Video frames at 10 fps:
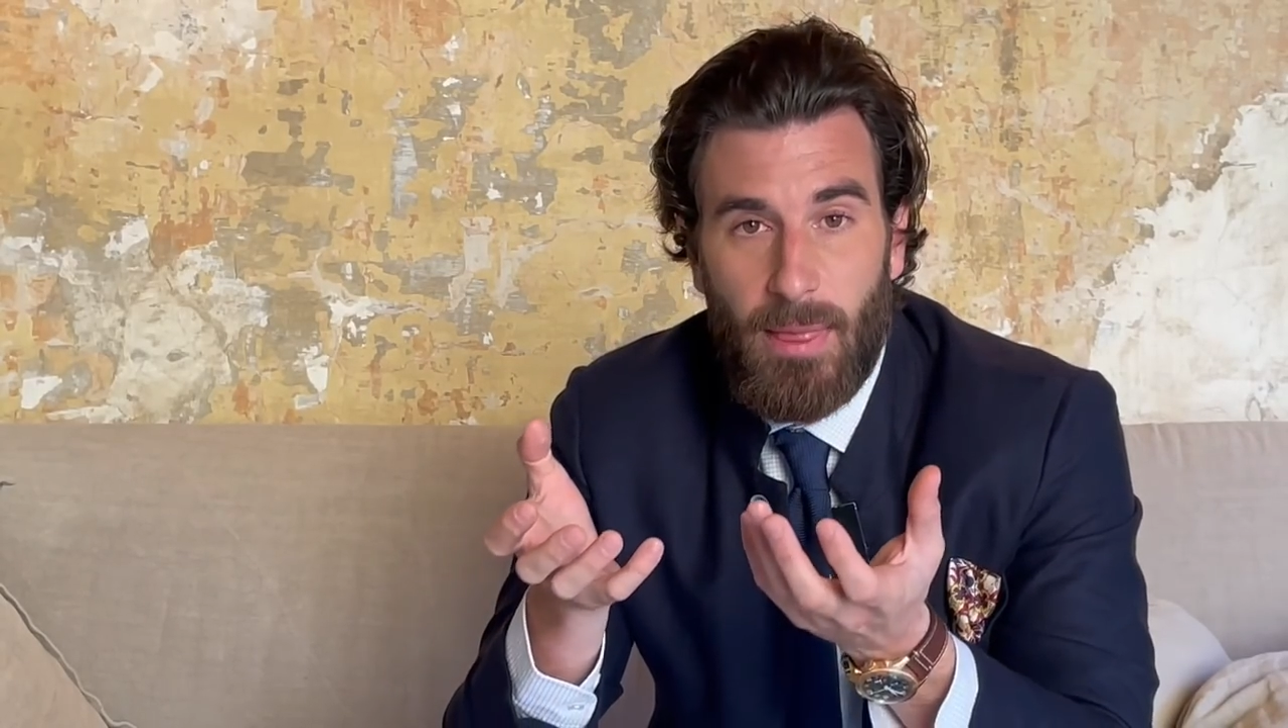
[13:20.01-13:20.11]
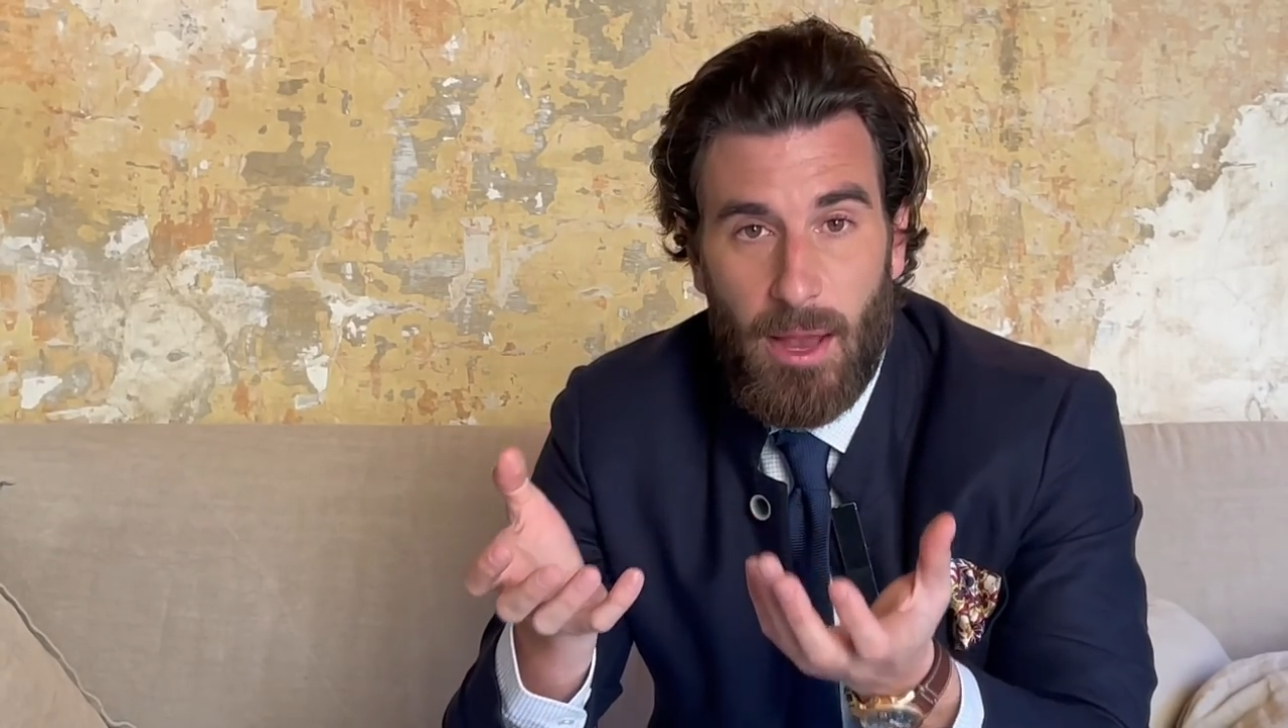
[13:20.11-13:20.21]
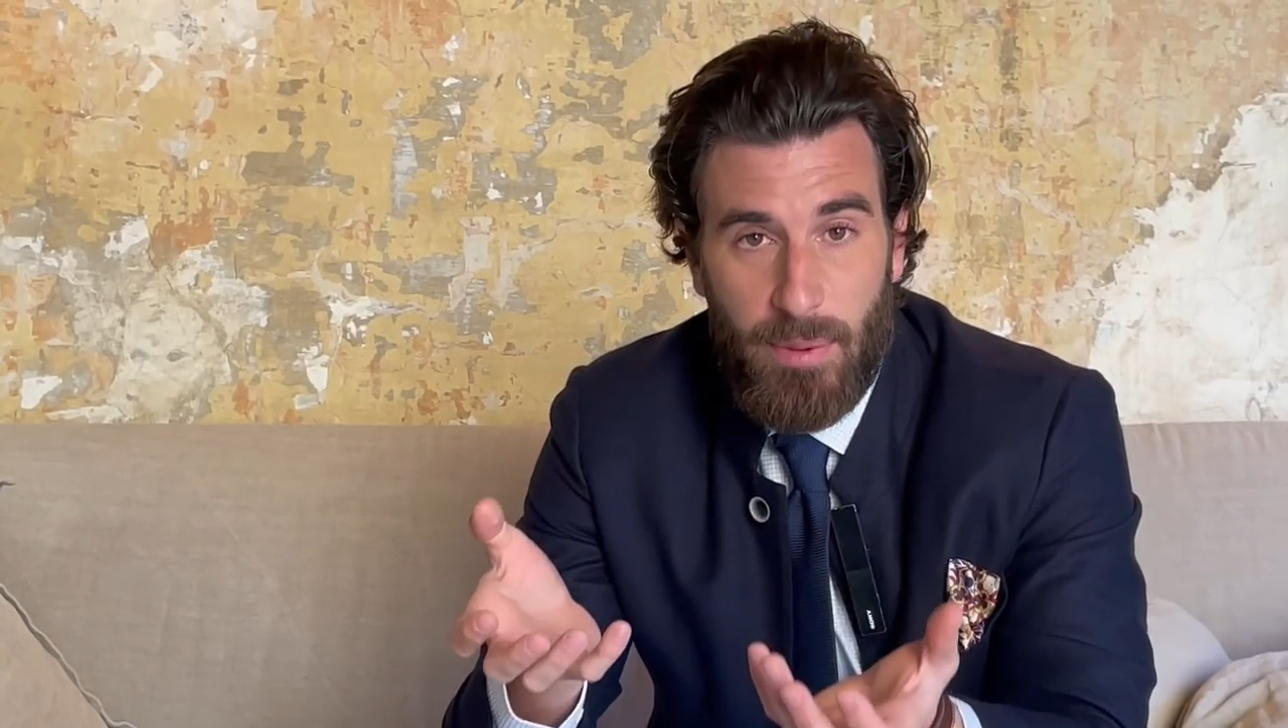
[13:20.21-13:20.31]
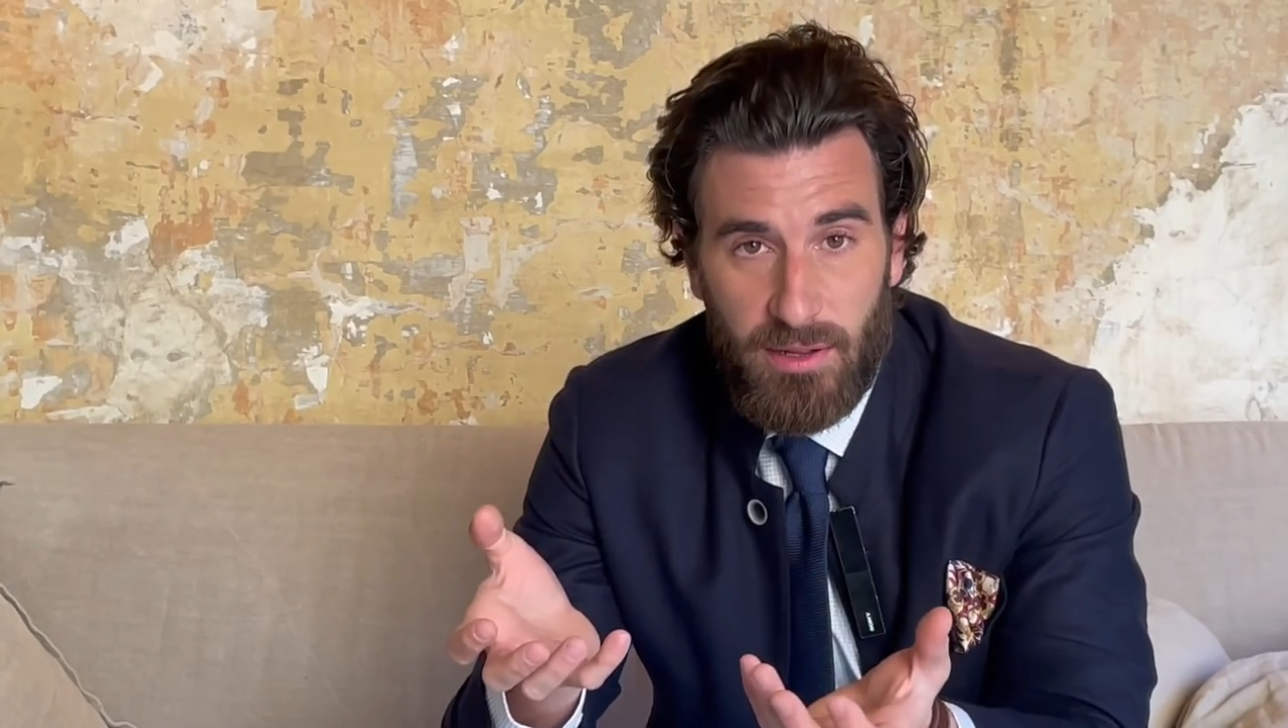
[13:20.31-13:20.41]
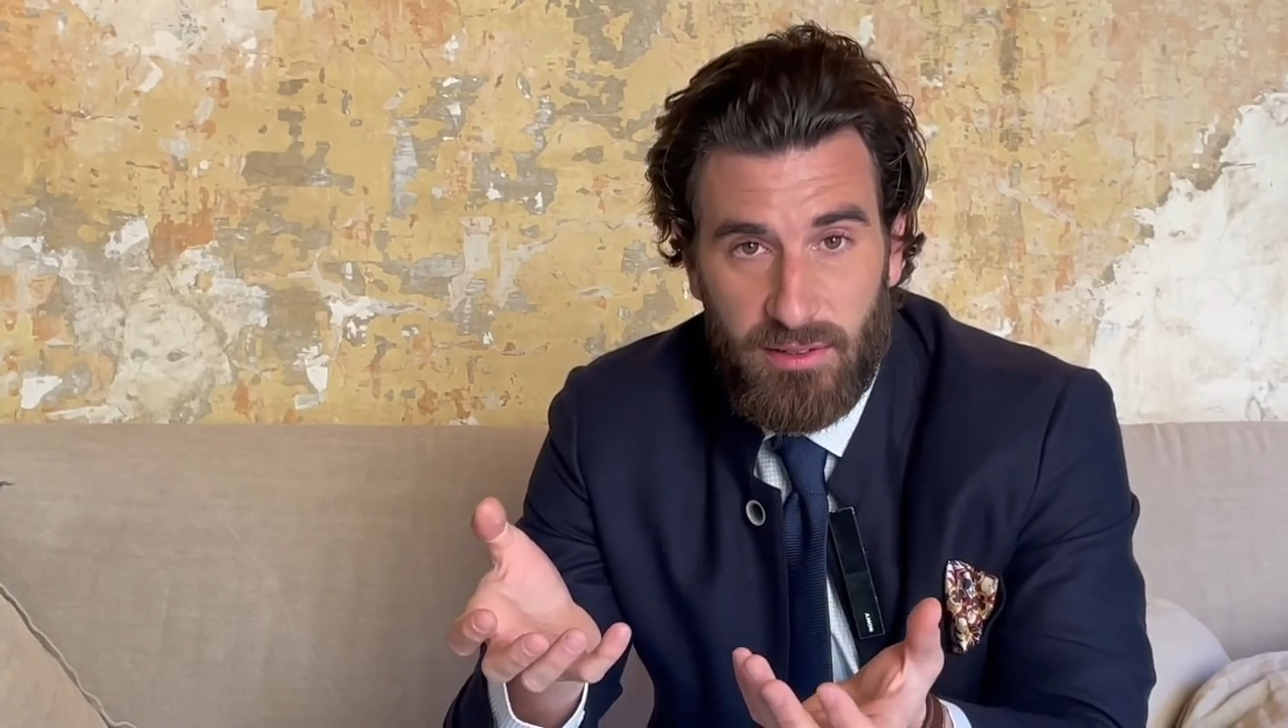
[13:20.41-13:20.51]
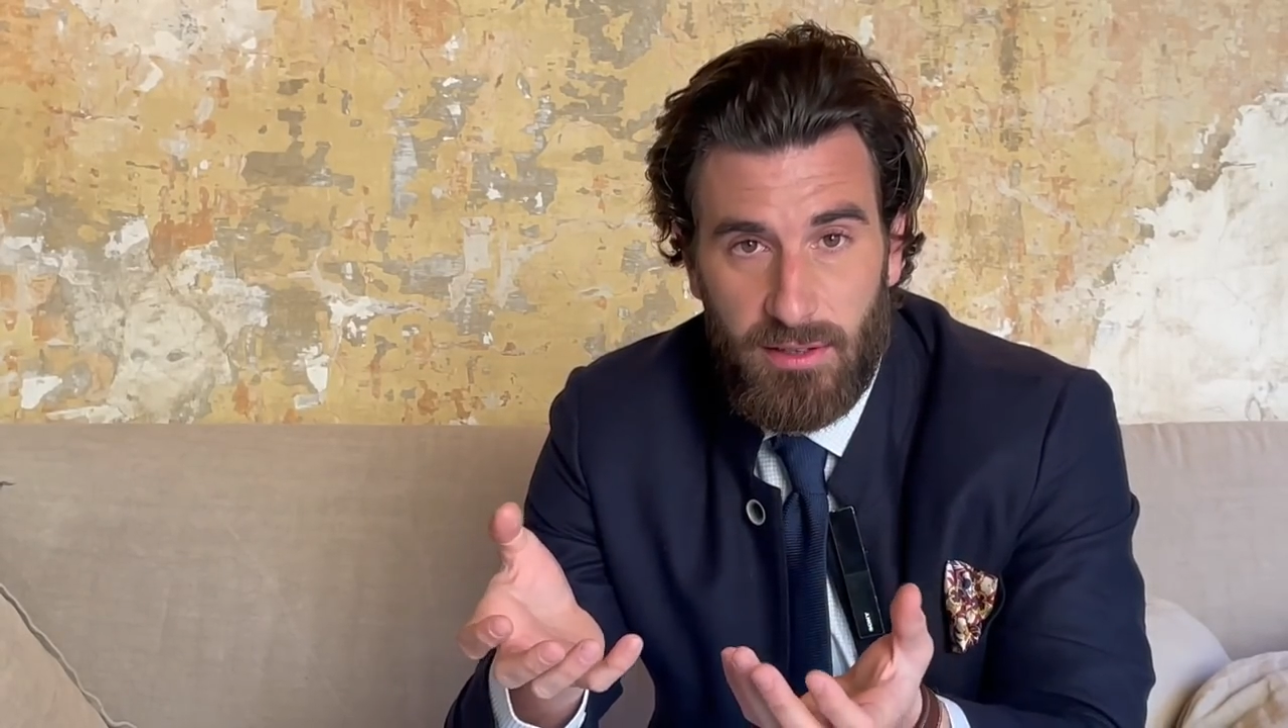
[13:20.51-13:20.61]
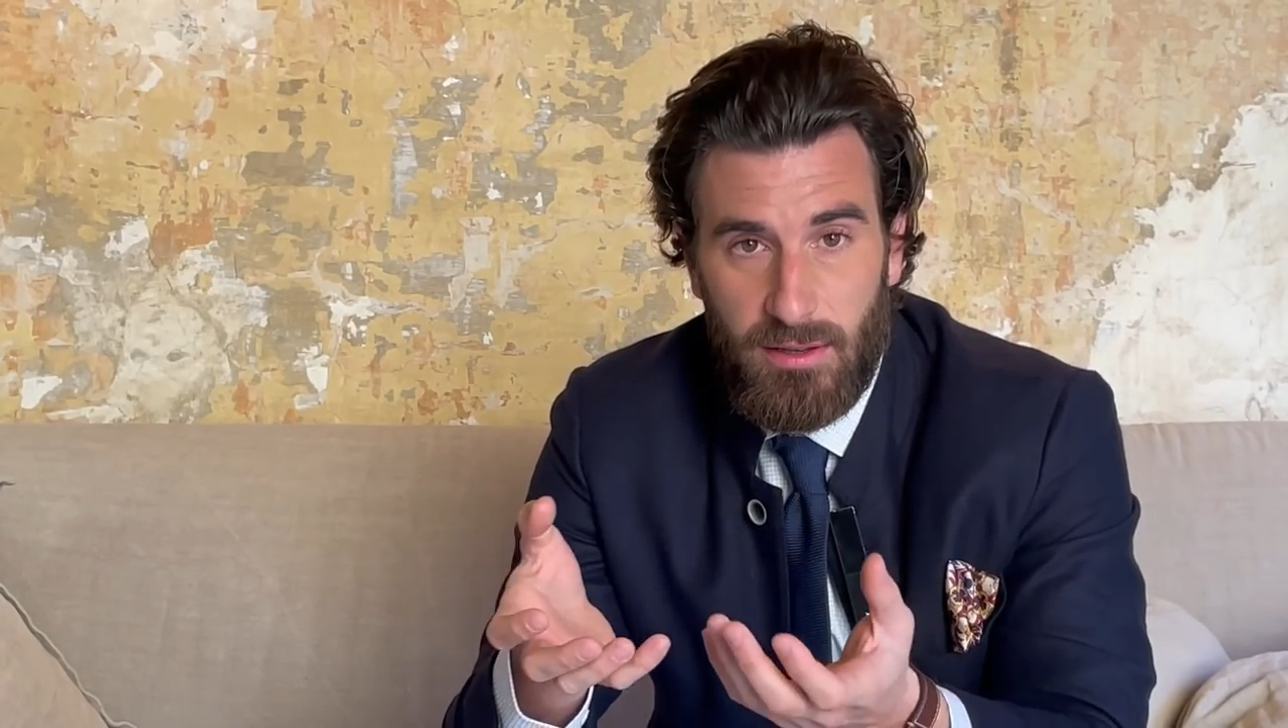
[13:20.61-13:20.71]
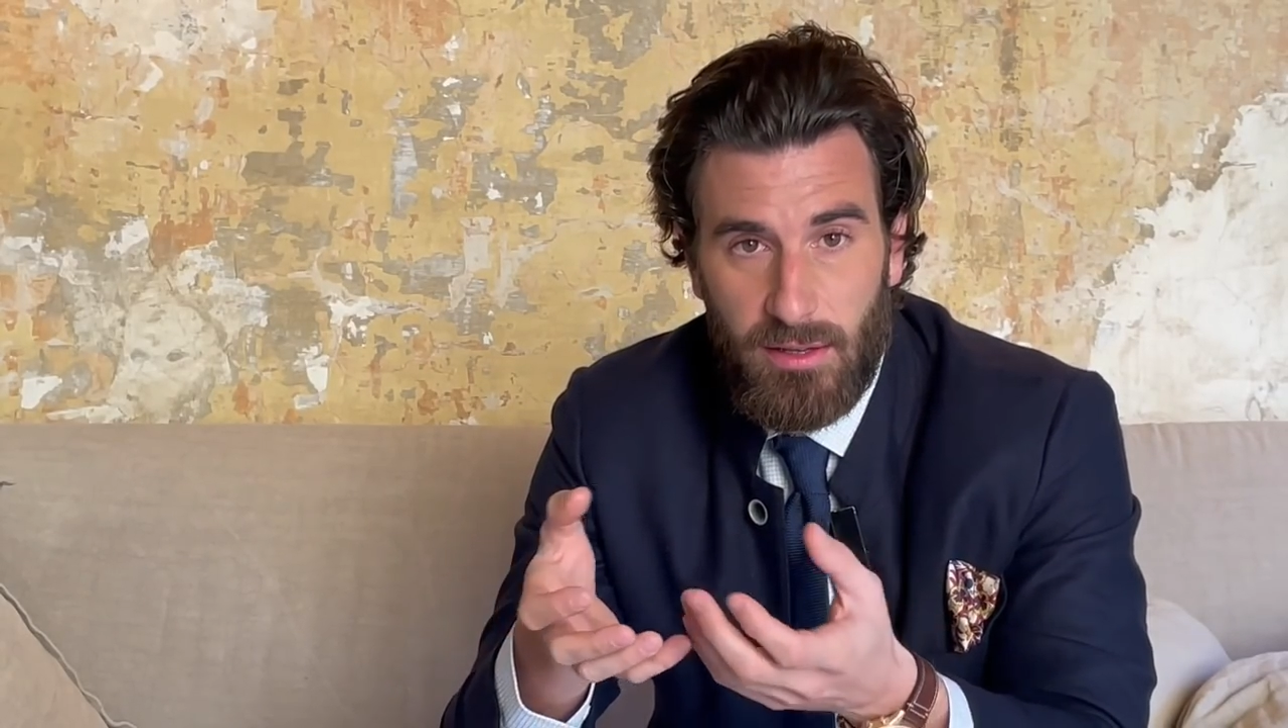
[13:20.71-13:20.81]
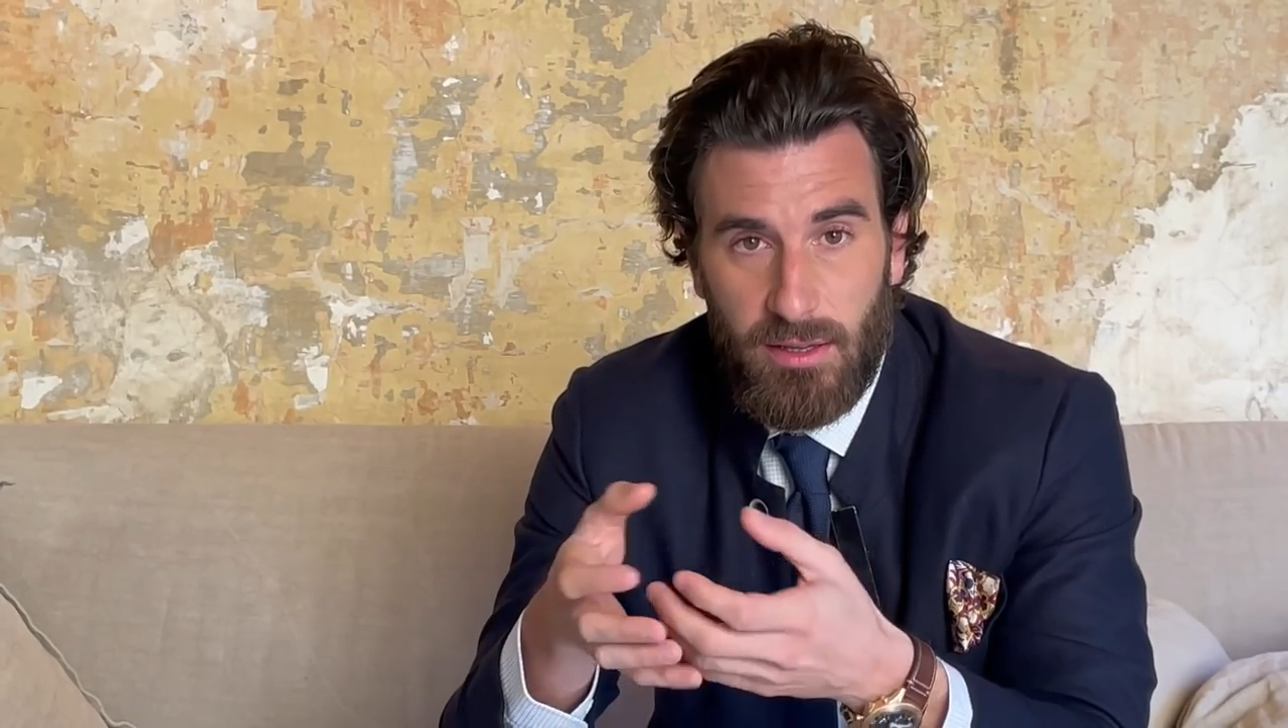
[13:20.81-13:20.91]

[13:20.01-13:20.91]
un parti